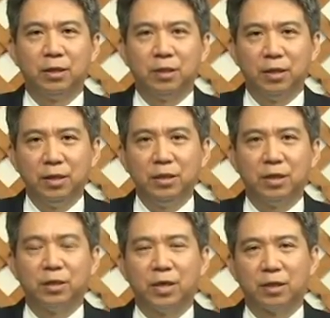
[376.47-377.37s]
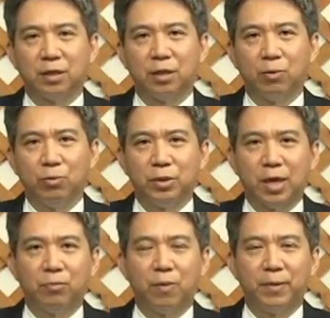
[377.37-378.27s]
因着上帝的呼
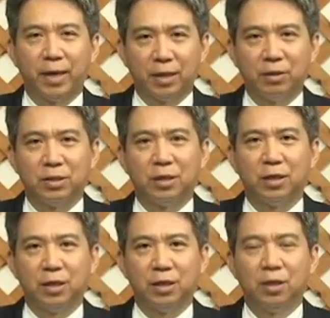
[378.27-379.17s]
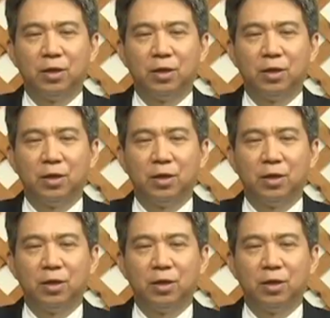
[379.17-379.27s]
召，我们来到这里，